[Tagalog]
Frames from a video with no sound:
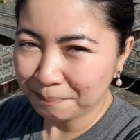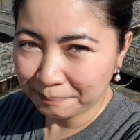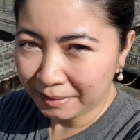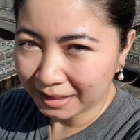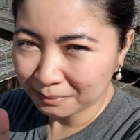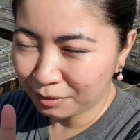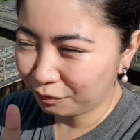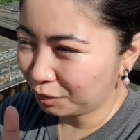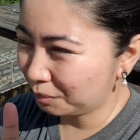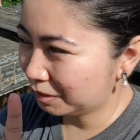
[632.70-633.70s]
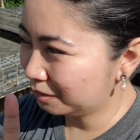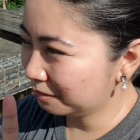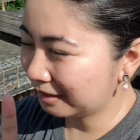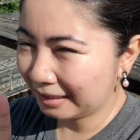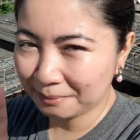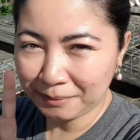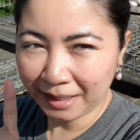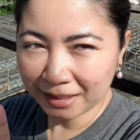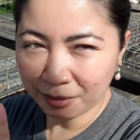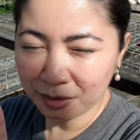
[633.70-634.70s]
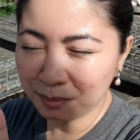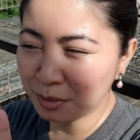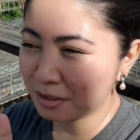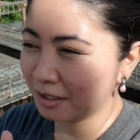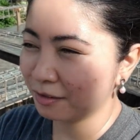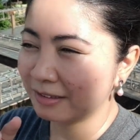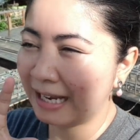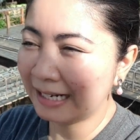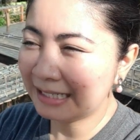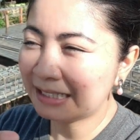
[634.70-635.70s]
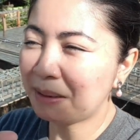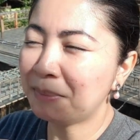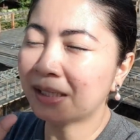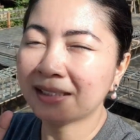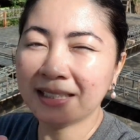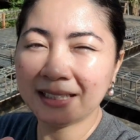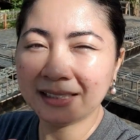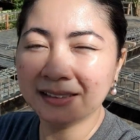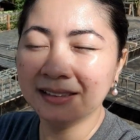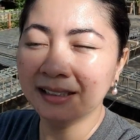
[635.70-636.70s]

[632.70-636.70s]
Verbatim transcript: But before we do that, pakita ko lang po sa inyo dahil nga bang gilid